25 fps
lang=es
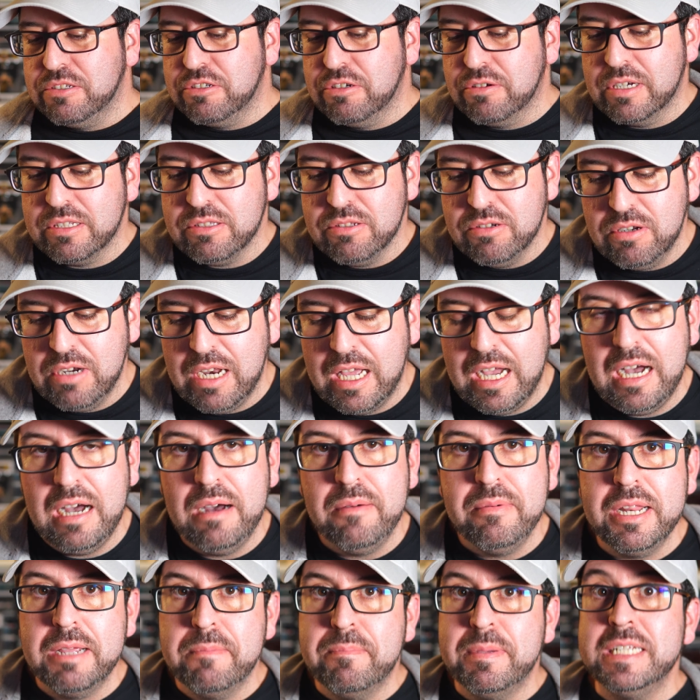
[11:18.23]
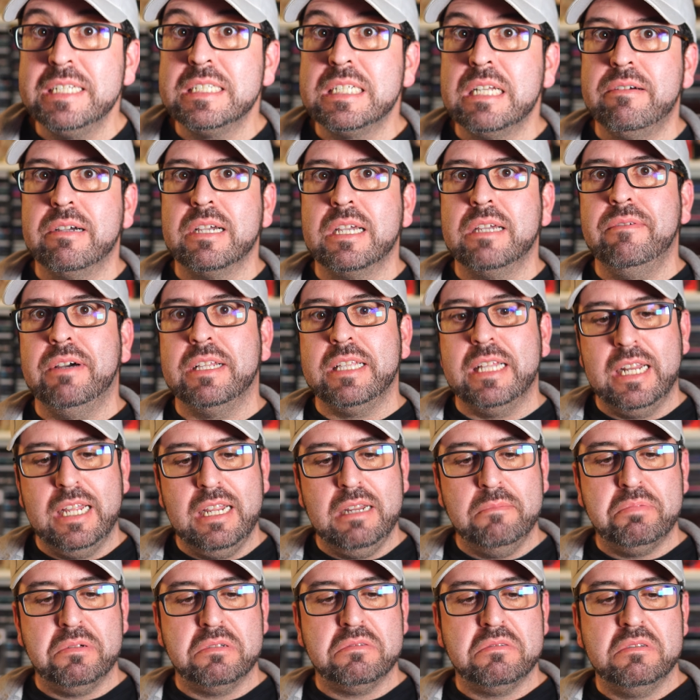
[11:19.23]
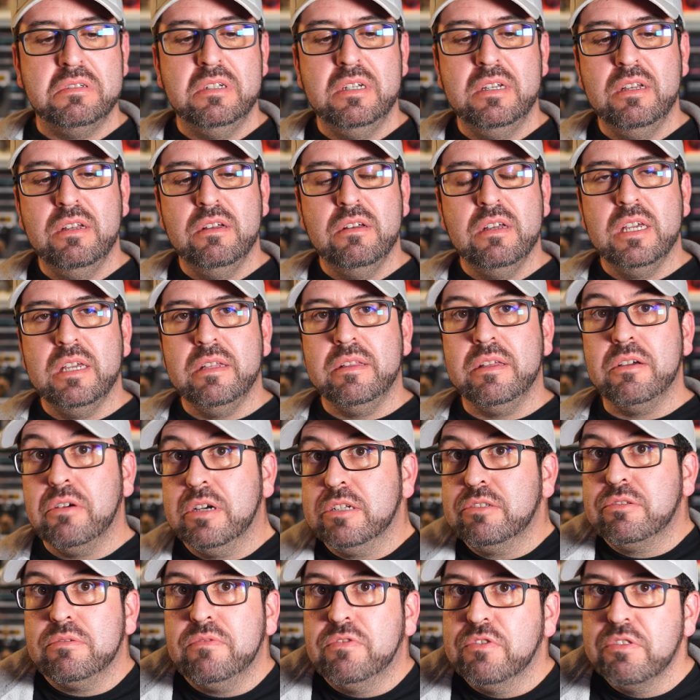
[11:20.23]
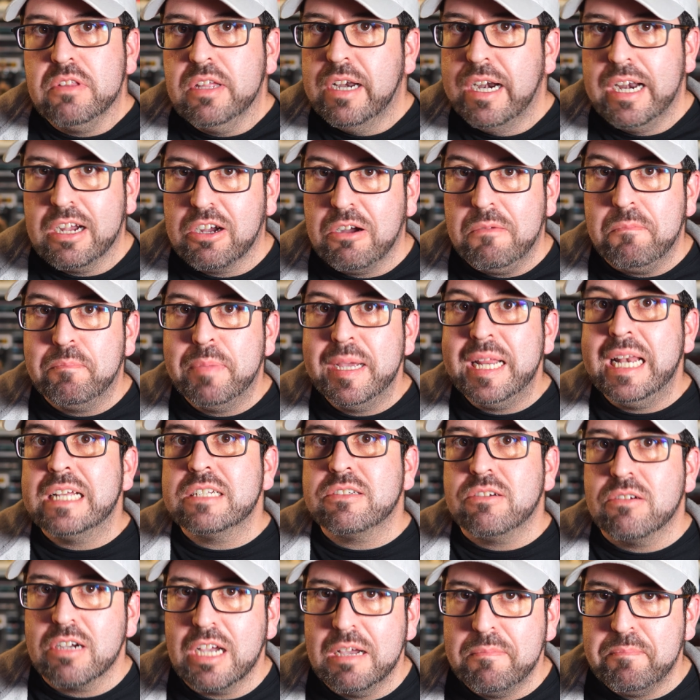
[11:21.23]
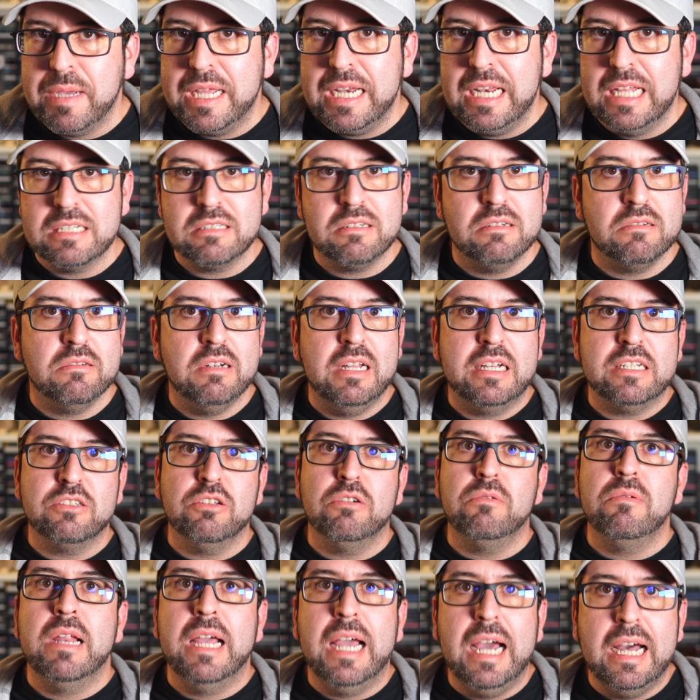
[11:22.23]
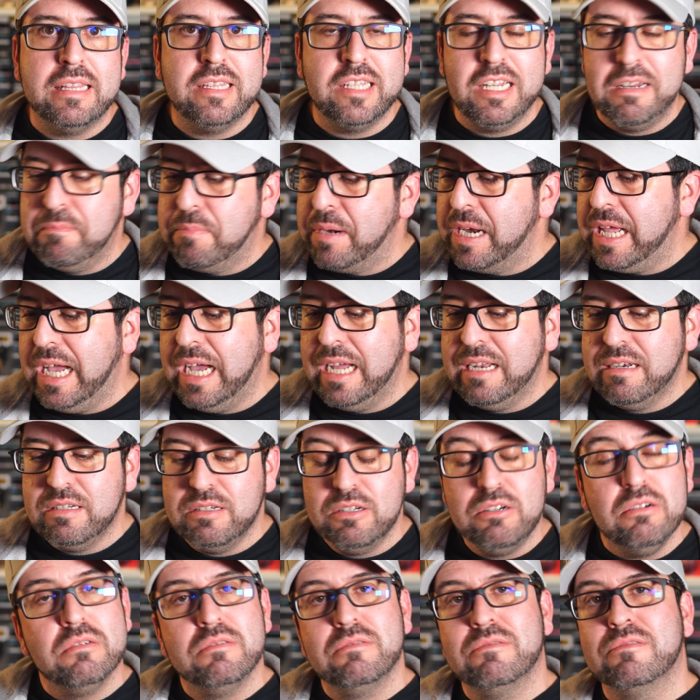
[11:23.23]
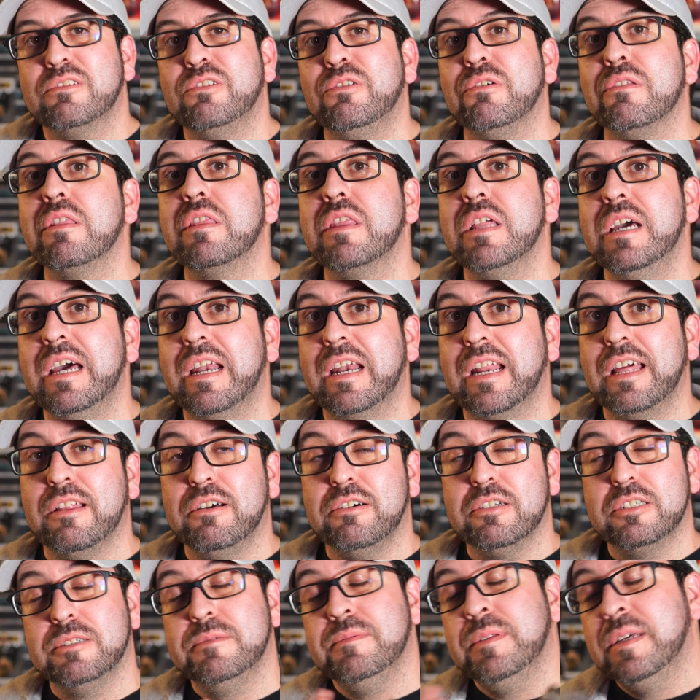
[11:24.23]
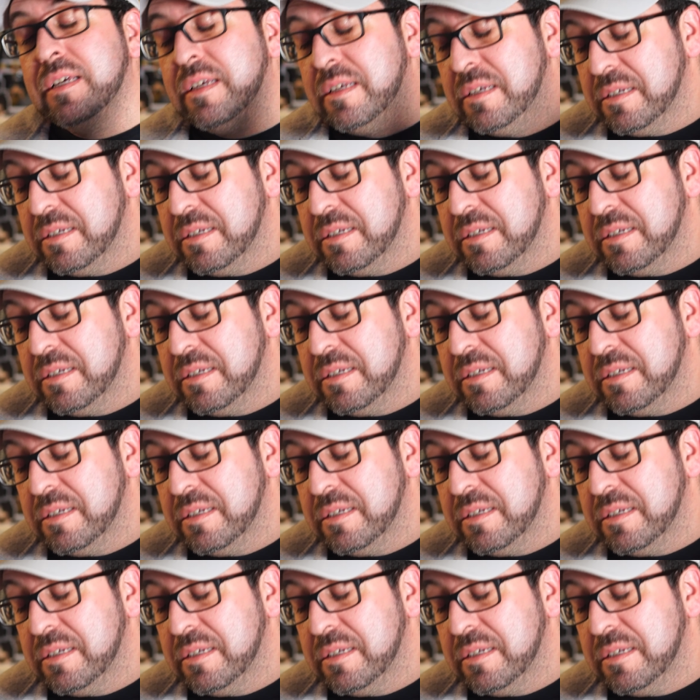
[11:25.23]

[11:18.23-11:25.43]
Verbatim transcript: Yo cuando la abrí pensaba que iba a tener pues y digo, esto funcionará con pilas. ¿Con qué pilas? ¿Con unas AA, AAA? No, con CR2.